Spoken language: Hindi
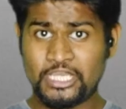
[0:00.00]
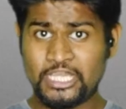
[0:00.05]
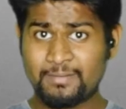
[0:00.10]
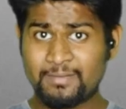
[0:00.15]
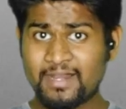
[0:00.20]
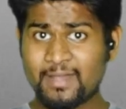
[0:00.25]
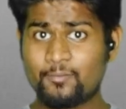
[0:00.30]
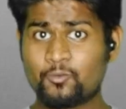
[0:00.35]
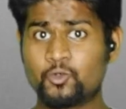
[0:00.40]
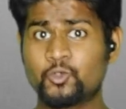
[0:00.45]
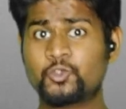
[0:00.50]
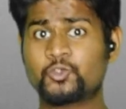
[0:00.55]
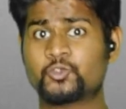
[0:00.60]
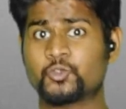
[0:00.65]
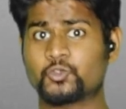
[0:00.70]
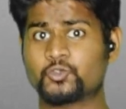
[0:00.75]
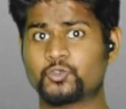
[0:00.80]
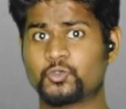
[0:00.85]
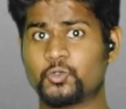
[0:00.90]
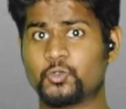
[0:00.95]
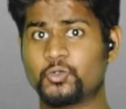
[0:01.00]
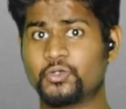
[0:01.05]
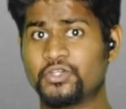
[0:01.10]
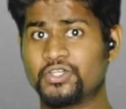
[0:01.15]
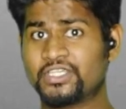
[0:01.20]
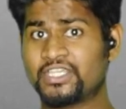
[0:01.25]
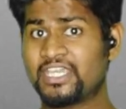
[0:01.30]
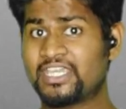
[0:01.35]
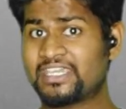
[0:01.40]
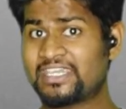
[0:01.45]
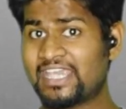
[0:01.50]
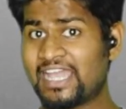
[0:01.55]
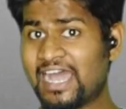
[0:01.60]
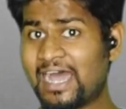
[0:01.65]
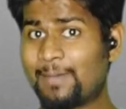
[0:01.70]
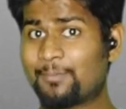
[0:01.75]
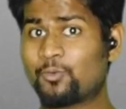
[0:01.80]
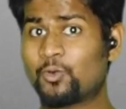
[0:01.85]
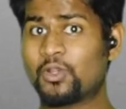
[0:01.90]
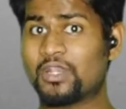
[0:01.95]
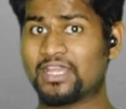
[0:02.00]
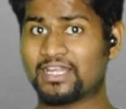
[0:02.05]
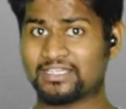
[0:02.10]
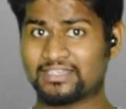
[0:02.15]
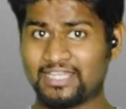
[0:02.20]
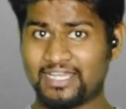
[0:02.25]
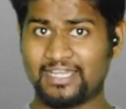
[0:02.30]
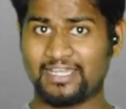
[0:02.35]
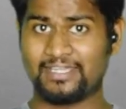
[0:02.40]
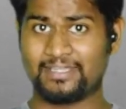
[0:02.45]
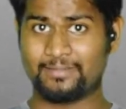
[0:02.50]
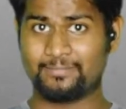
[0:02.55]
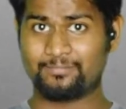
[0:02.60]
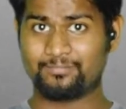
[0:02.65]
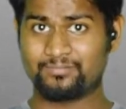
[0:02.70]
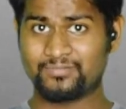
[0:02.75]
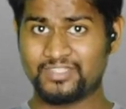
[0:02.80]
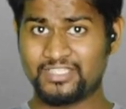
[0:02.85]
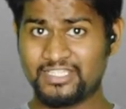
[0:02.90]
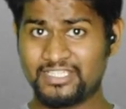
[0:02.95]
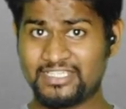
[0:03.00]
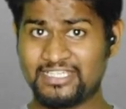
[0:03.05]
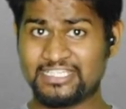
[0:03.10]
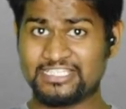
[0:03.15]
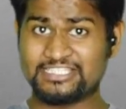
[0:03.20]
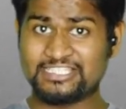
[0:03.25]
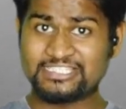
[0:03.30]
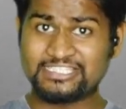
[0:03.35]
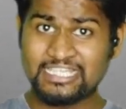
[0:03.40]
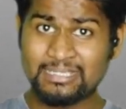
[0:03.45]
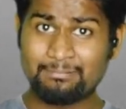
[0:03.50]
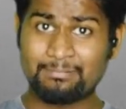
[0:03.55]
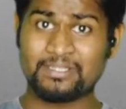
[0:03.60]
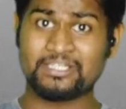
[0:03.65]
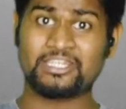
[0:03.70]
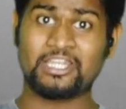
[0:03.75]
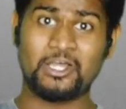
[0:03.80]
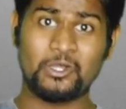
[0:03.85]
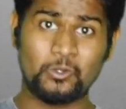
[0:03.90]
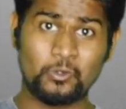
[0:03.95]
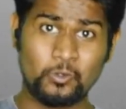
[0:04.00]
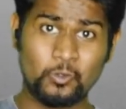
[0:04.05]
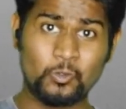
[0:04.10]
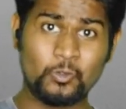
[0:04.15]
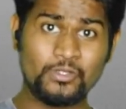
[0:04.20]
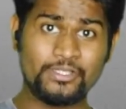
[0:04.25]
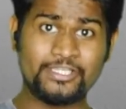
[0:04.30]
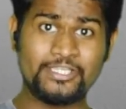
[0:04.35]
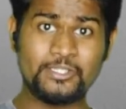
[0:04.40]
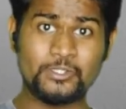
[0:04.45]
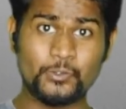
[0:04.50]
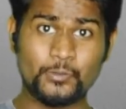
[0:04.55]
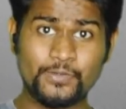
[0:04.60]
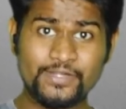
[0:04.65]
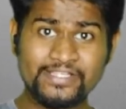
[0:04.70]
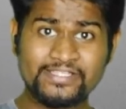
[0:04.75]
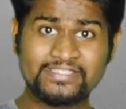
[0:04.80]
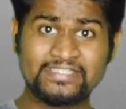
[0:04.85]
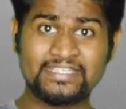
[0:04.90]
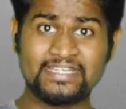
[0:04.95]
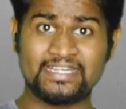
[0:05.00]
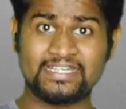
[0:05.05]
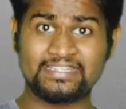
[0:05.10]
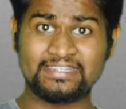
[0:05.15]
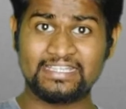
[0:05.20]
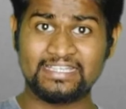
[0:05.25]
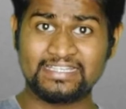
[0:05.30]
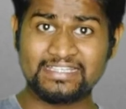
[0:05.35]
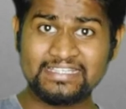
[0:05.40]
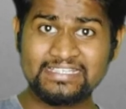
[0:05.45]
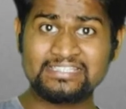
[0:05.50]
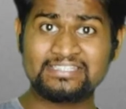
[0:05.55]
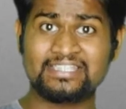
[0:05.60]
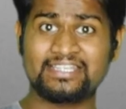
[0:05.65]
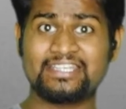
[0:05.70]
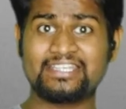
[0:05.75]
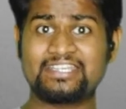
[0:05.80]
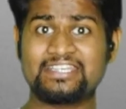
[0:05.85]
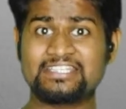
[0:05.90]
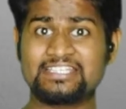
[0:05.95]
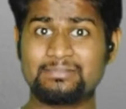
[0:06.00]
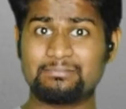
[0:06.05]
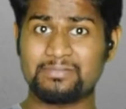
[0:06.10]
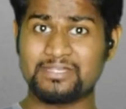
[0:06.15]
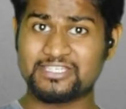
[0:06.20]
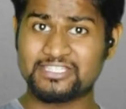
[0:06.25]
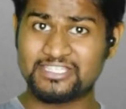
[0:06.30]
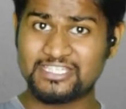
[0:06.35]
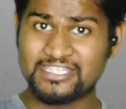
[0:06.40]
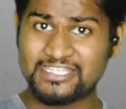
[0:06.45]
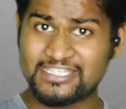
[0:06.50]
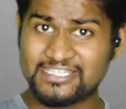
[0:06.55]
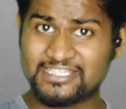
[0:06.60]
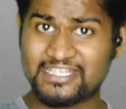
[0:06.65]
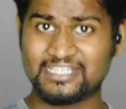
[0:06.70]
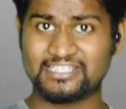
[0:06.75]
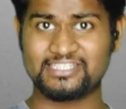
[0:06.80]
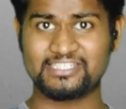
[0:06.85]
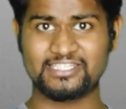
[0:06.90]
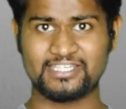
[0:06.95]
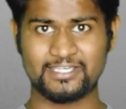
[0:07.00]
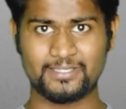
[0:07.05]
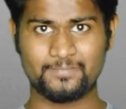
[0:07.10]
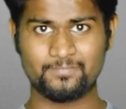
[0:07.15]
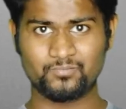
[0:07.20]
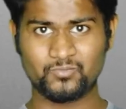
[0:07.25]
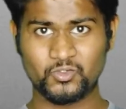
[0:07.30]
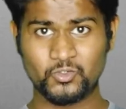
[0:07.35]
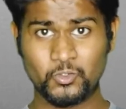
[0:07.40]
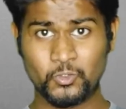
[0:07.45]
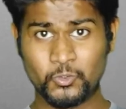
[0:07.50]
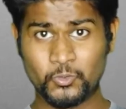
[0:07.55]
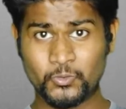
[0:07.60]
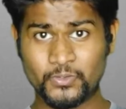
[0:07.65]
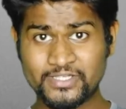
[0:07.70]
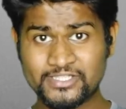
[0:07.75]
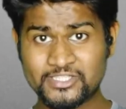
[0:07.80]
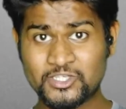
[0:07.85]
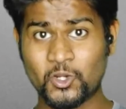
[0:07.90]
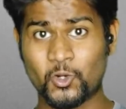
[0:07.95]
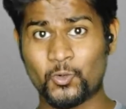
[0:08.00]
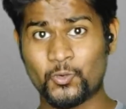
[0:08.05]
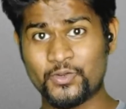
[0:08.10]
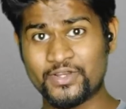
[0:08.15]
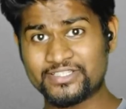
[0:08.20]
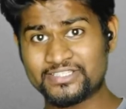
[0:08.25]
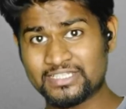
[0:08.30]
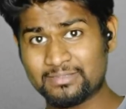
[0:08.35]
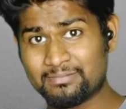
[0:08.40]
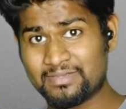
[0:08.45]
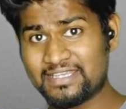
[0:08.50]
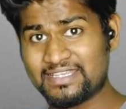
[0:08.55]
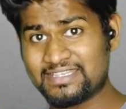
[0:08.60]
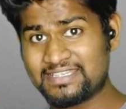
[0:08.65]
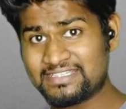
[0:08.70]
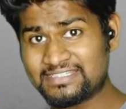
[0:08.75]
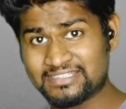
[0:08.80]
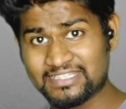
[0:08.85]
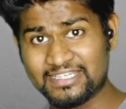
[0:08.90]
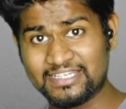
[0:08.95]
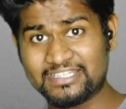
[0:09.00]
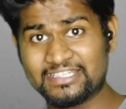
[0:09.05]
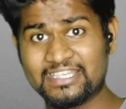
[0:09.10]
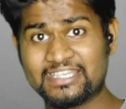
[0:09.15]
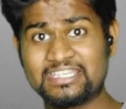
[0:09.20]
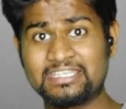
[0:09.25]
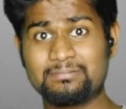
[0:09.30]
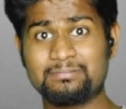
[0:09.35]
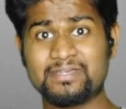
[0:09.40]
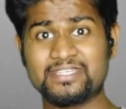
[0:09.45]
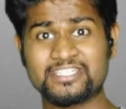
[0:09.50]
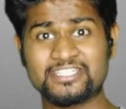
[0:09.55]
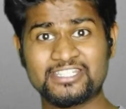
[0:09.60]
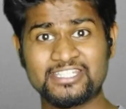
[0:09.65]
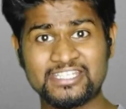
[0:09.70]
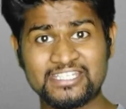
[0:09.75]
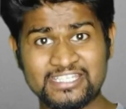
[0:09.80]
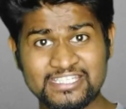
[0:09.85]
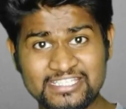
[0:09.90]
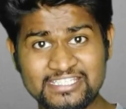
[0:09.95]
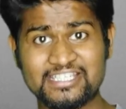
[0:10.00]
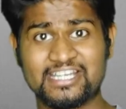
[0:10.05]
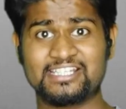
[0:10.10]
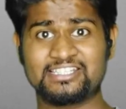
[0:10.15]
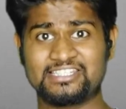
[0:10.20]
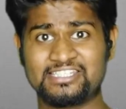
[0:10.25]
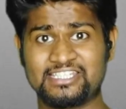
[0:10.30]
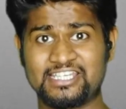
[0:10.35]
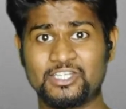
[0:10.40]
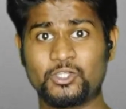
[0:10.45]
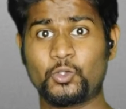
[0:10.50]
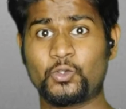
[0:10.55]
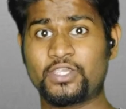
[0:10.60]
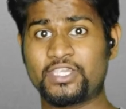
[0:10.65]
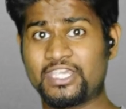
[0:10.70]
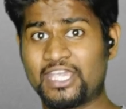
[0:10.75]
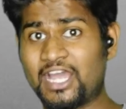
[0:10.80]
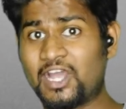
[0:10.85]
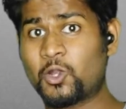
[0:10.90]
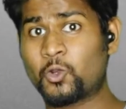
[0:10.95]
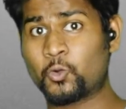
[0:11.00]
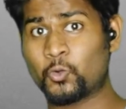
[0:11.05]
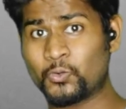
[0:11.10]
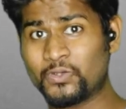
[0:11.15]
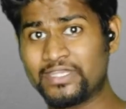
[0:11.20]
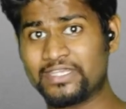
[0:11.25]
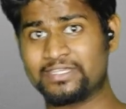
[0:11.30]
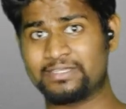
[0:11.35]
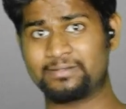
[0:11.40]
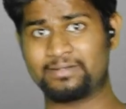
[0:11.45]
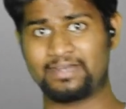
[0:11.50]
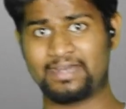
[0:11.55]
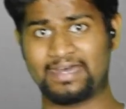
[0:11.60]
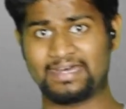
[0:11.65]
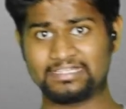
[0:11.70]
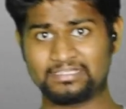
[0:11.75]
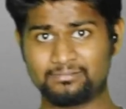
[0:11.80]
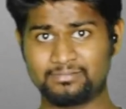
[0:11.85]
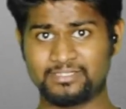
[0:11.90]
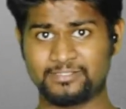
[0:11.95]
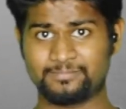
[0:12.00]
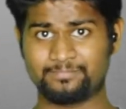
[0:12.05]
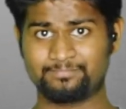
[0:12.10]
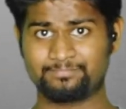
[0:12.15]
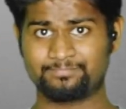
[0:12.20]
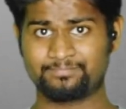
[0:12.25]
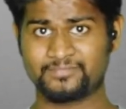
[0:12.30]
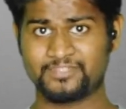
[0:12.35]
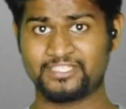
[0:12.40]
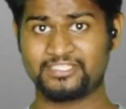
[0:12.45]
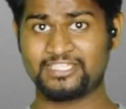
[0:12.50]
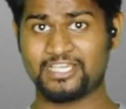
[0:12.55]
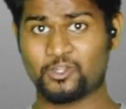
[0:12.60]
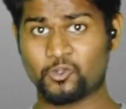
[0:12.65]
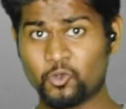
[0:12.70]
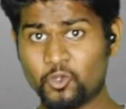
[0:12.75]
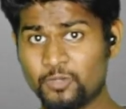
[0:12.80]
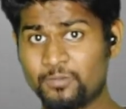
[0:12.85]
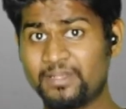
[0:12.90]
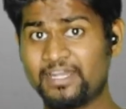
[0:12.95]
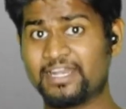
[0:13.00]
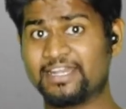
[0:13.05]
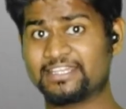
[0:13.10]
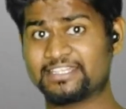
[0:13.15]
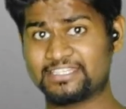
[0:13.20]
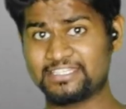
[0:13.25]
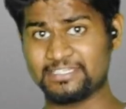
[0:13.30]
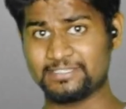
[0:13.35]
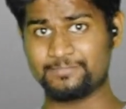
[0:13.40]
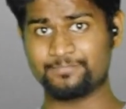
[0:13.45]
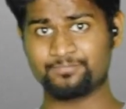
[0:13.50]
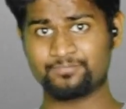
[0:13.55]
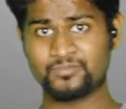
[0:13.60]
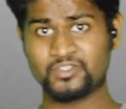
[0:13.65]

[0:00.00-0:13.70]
एक बार आप खुद सोचो कि क्या आपको लगता है कि जिसे पता हो कि रोडिस के अंदर इस तरीके से बिजती की जाती है ऑडिशन में इस तरीके की बेजती की जाती है तो क्या कोई आदमी या कोई भी लड़की